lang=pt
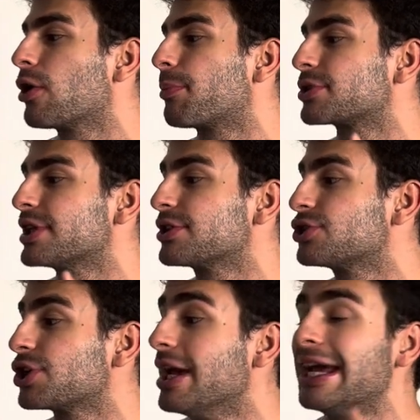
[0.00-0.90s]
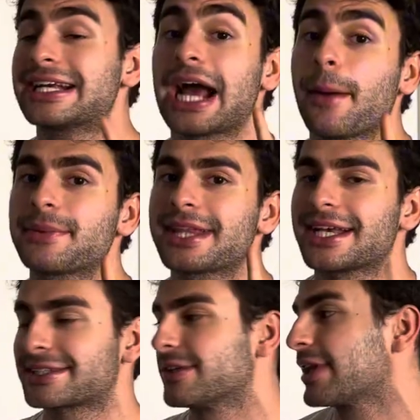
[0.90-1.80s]
o processo de
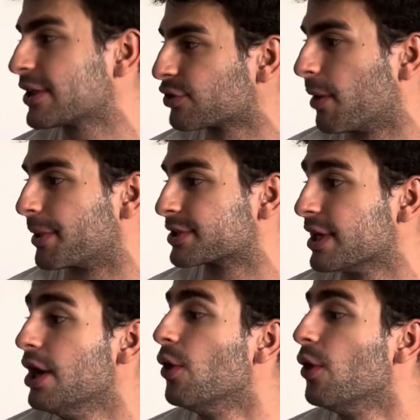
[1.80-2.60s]
captação das obras.